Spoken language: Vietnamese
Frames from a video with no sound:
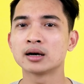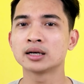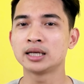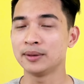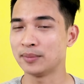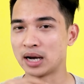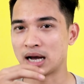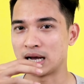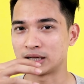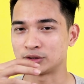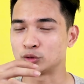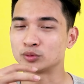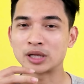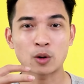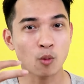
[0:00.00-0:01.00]
khi mà
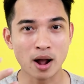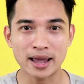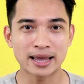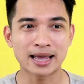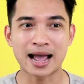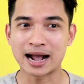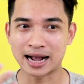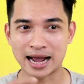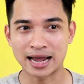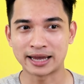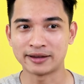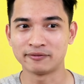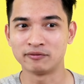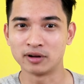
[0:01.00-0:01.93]
chúng ta quay hàng ngày